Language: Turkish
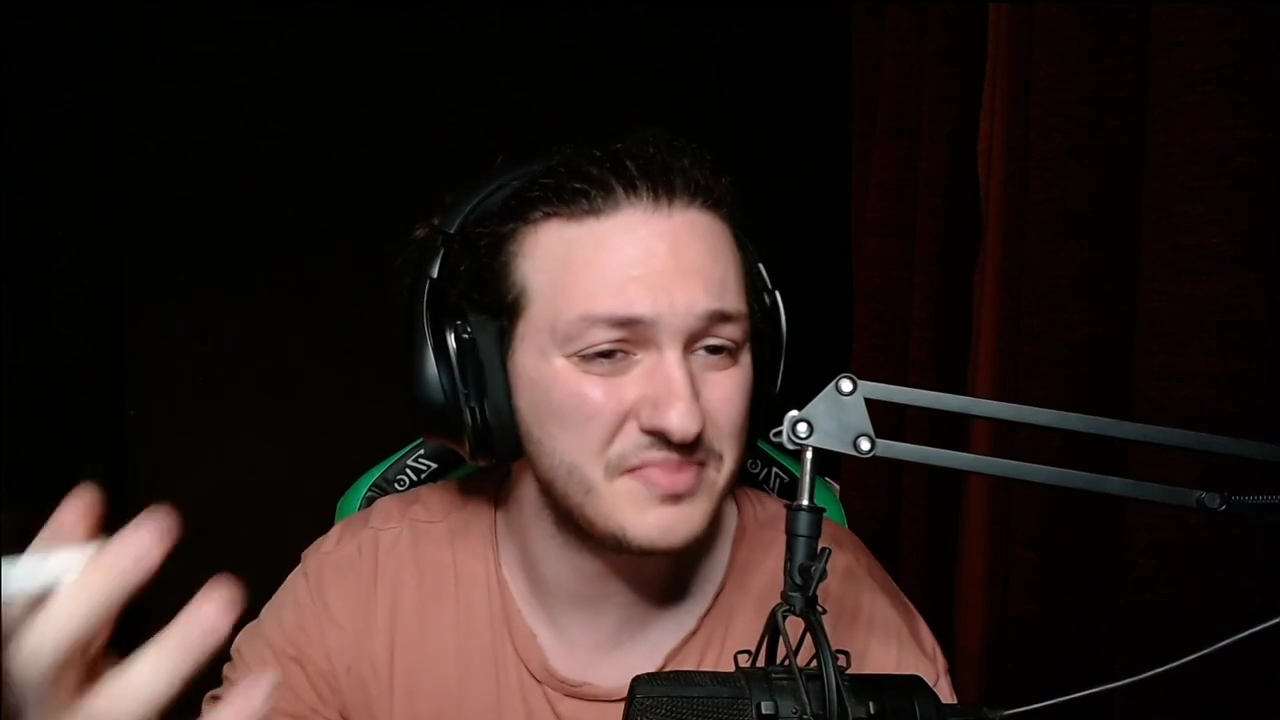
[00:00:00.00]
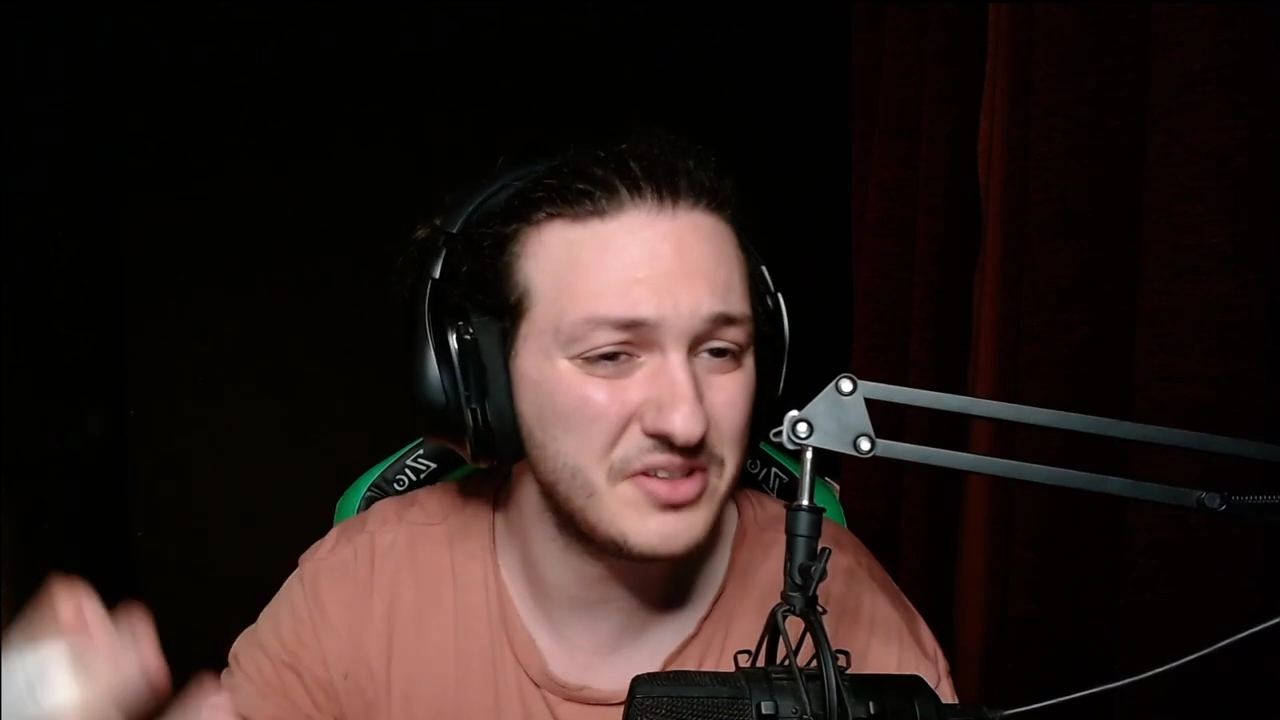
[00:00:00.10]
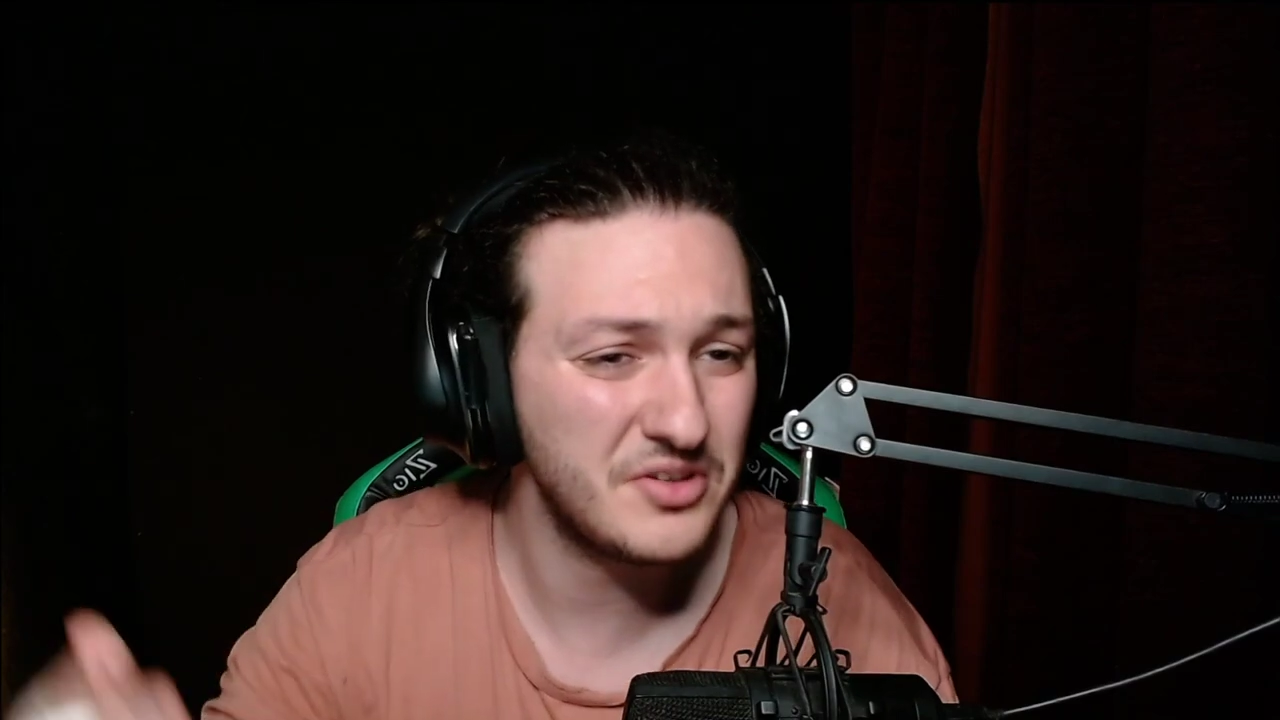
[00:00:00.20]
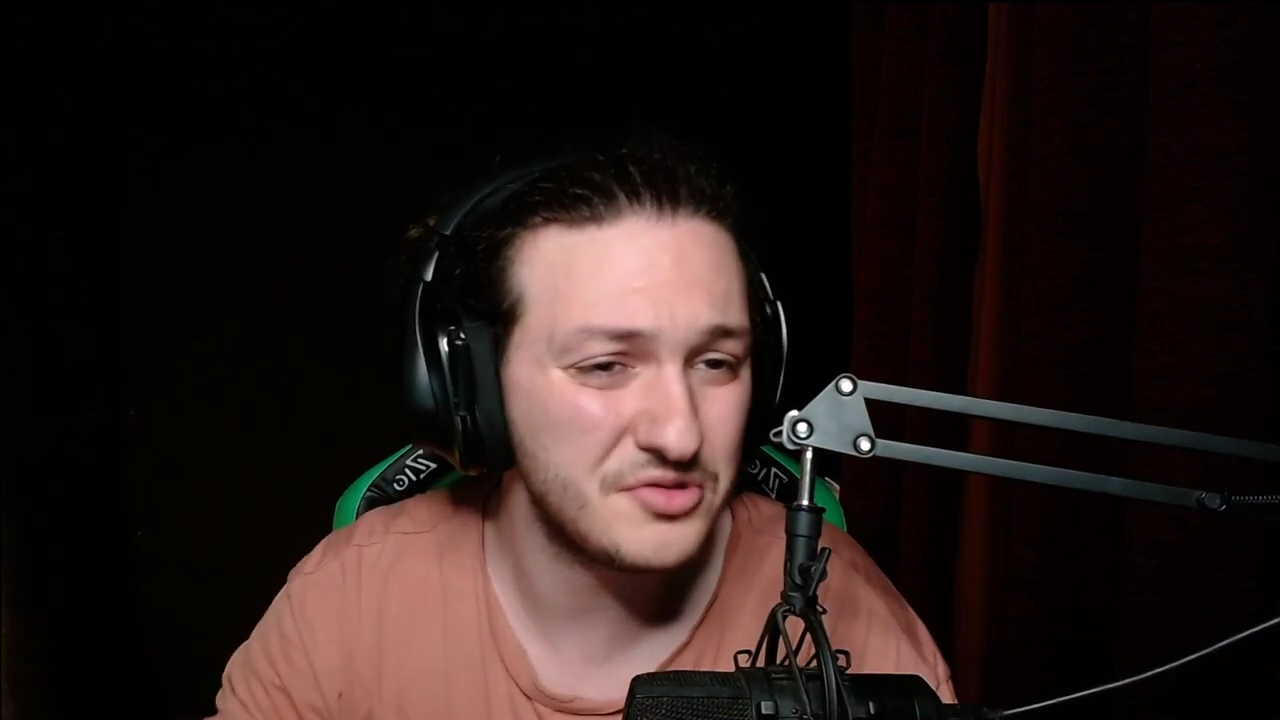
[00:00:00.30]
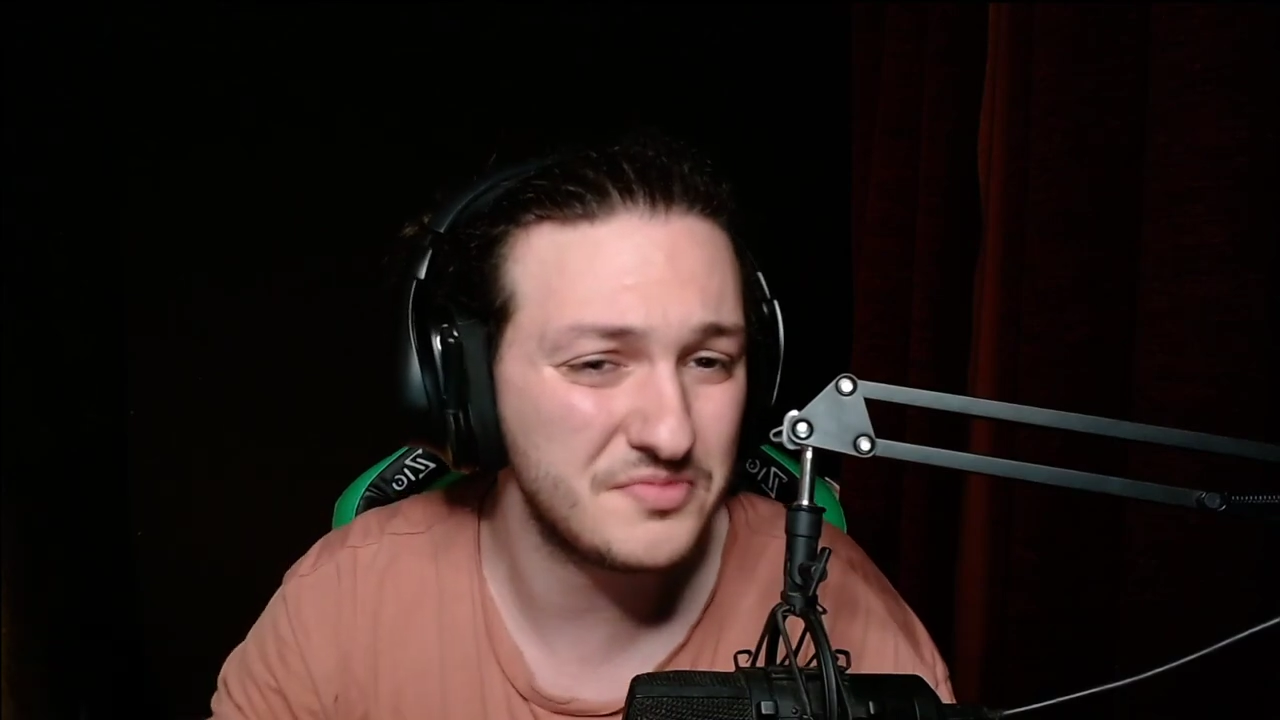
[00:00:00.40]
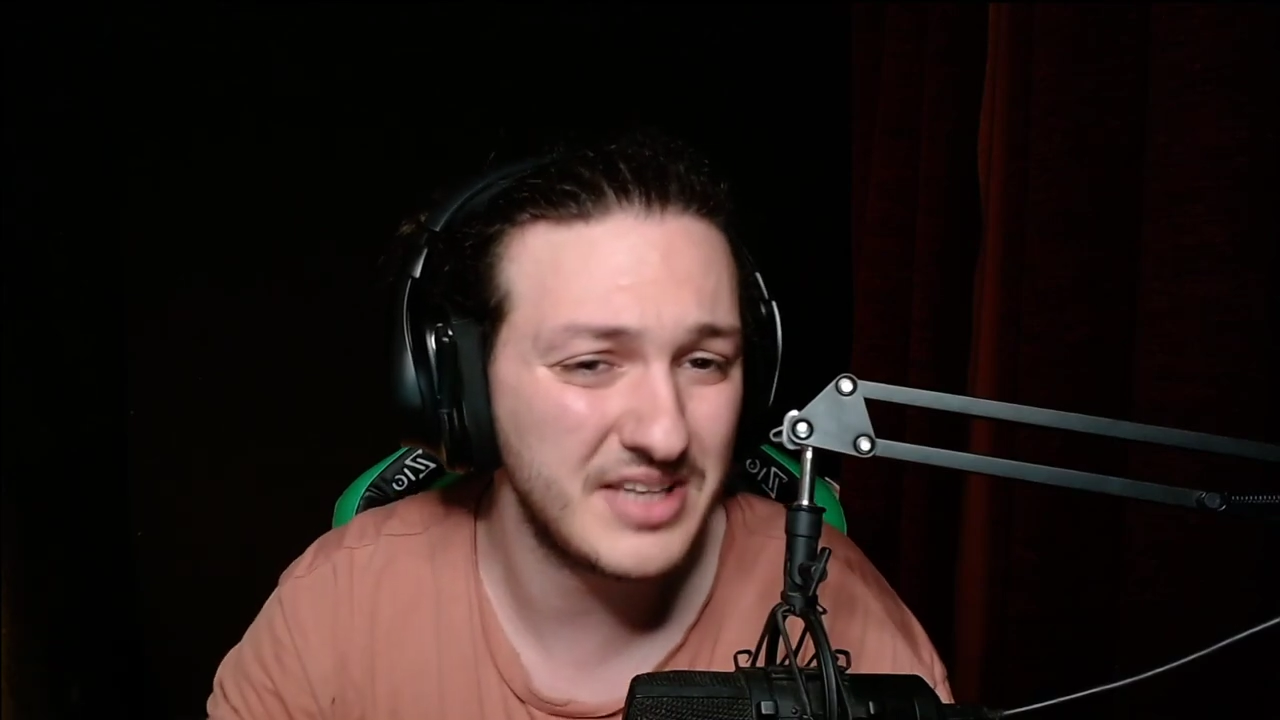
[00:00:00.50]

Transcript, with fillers: bir görüşüm